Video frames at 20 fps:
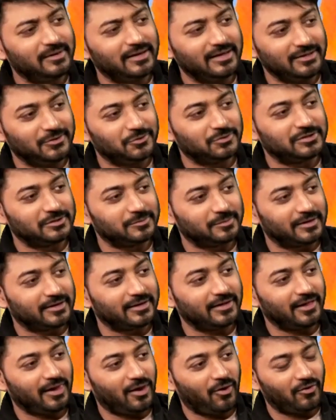মালিক হতে
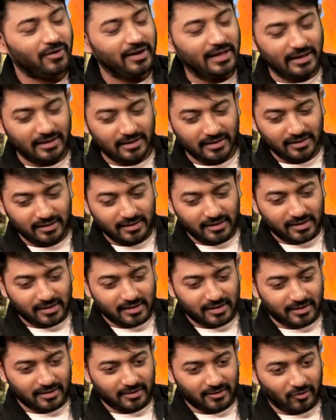পারে অনেক
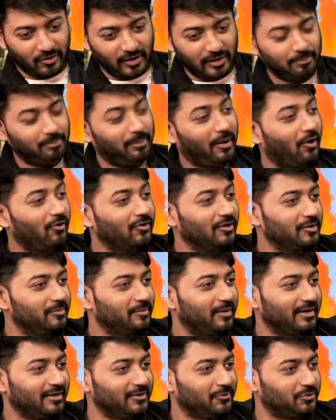অনেক পাওয়ারের
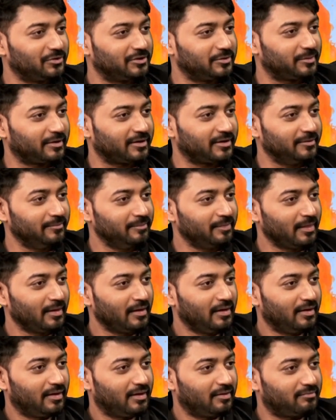মালিক হতে পারে
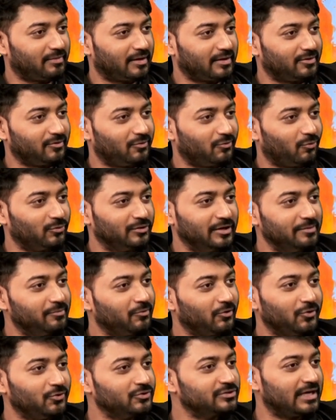বাট ওদের
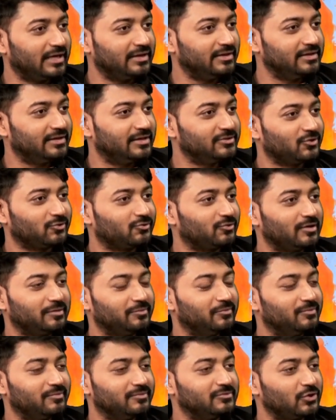মনেও শান্তি নেই যতটা
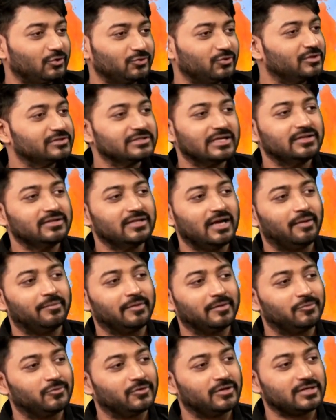যতটা শান্তি
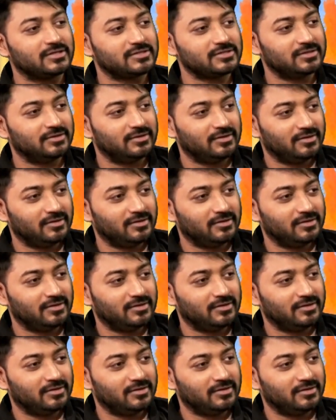আমার মনে আছে